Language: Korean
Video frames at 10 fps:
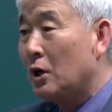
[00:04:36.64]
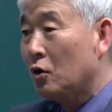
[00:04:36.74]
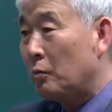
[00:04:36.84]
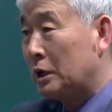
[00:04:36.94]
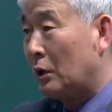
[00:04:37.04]

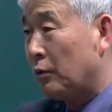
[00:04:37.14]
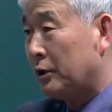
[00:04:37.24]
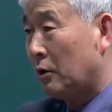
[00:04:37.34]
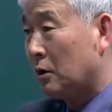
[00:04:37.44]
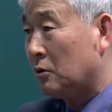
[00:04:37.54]
그 말 자꾸
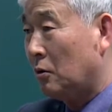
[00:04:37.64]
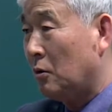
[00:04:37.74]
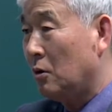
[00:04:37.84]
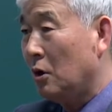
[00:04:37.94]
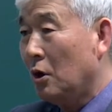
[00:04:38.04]
했어요. 그렇죠?
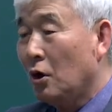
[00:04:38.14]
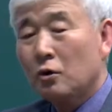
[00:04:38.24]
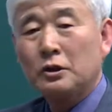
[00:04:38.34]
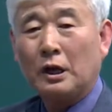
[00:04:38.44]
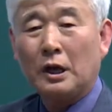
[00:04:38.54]

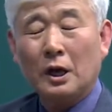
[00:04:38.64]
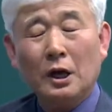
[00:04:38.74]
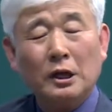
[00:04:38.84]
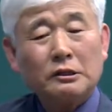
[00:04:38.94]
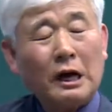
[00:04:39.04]
근데
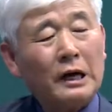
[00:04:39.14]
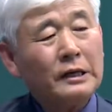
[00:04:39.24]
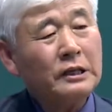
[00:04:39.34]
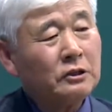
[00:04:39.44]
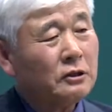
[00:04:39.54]

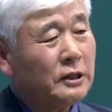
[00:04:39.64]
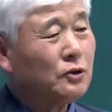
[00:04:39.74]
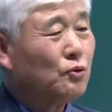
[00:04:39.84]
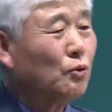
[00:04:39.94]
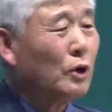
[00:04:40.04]
창의성이
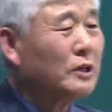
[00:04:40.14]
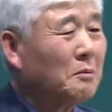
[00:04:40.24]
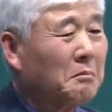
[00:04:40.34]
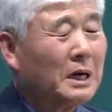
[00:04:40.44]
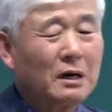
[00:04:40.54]
중요하단
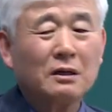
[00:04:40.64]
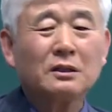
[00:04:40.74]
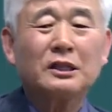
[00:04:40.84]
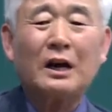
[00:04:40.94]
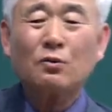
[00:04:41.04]
말을
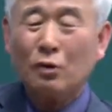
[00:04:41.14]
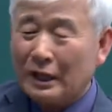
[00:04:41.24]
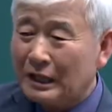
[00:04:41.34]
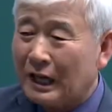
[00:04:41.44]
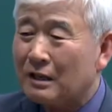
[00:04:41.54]
자꾸
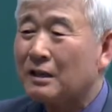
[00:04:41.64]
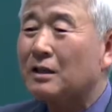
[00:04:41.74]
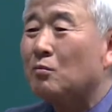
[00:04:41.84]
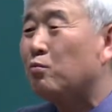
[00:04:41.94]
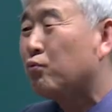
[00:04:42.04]
한다는
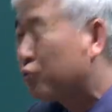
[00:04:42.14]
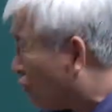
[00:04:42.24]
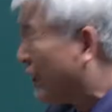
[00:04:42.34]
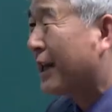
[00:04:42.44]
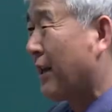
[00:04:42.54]
건
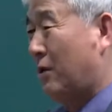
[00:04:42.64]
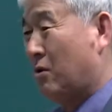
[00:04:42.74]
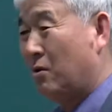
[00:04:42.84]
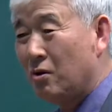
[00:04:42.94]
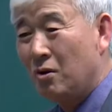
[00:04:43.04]
무슨 얘기예요?
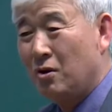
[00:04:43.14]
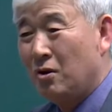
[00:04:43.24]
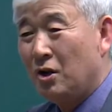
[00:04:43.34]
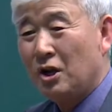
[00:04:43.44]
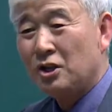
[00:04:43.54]

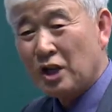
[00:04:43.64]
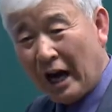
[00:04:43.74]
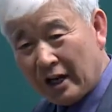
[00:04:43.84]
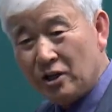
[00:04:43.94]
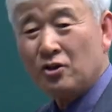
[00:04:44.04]

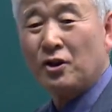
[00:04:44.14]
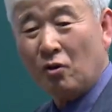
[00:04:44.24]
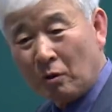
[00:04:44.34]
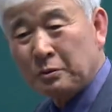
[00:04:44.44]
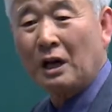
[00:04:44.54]
창의성이
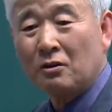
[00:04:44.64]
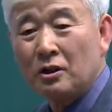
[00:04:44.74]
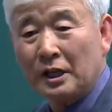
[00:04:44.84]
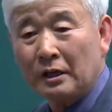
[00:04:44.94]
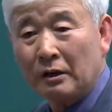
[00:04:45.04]
없다는
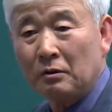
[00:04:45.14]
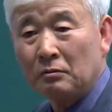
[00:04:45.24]
걸 얘기해.